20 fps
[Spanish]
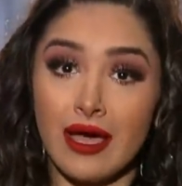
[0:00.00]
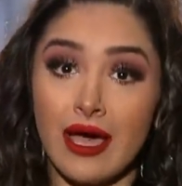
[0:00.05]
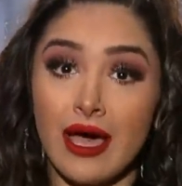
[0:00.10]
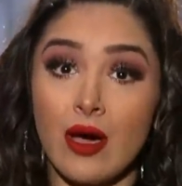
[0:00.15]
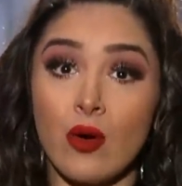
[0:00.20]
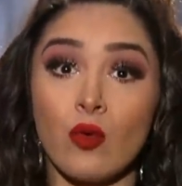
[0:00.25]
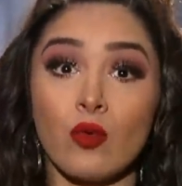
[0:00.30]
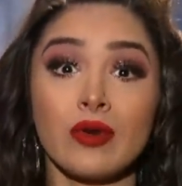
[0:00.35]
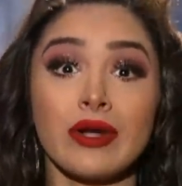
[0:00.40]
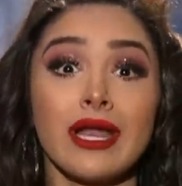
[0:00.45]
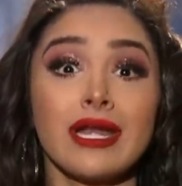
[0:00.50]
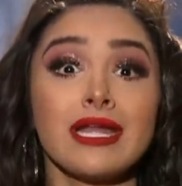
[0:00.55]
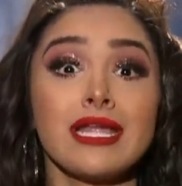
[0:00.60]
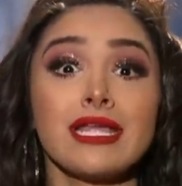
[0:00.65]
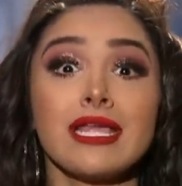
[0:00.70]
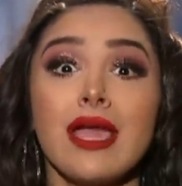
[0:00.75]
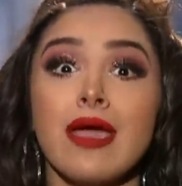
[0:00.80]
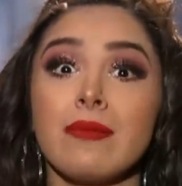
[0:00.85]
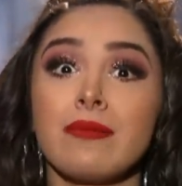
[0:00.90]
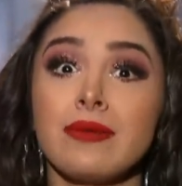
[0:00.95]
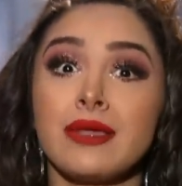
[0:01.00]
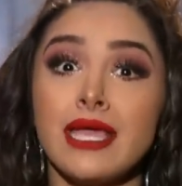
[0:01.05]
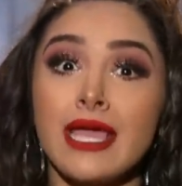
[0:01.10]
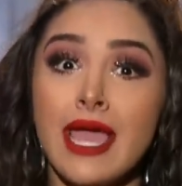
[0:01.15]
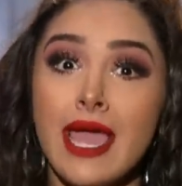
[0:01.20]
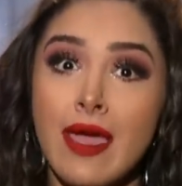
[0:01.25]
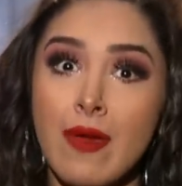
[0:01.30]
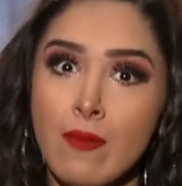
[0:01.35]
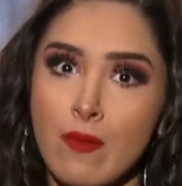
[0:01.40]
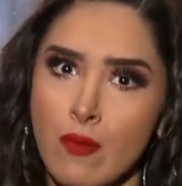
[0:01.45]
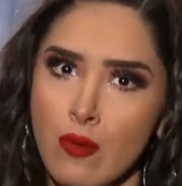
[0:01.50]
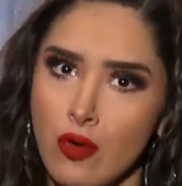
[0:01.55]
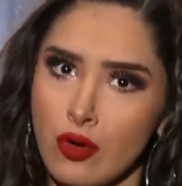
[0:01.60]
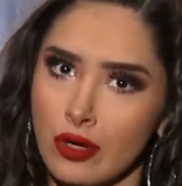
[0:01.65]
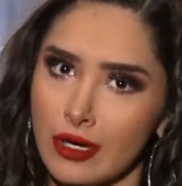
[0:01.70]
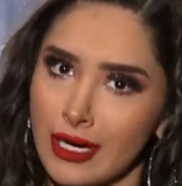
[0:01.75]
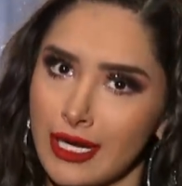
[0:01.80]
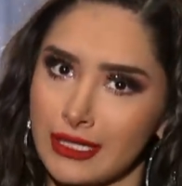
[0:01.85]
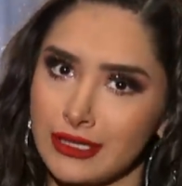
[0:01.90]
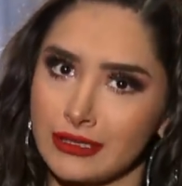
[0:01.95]
a una niña bien
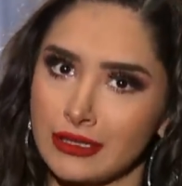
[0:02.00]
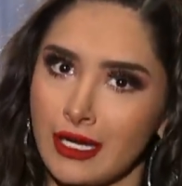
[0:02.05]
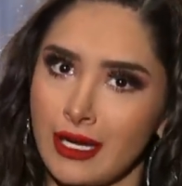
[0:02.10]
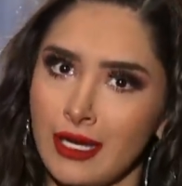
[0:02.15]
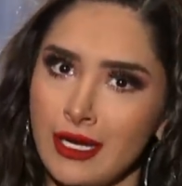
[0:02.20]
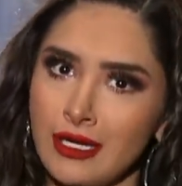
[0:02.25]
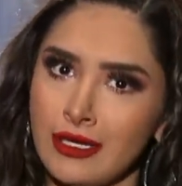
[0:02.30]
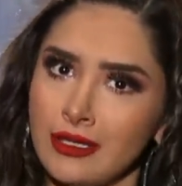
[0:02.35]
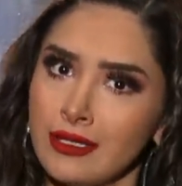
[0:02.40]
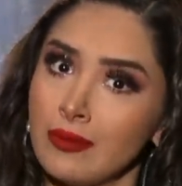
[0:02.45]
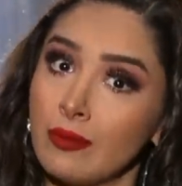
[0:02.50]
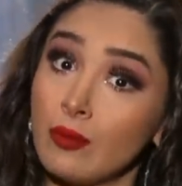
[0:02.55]
borracha, ¿eh?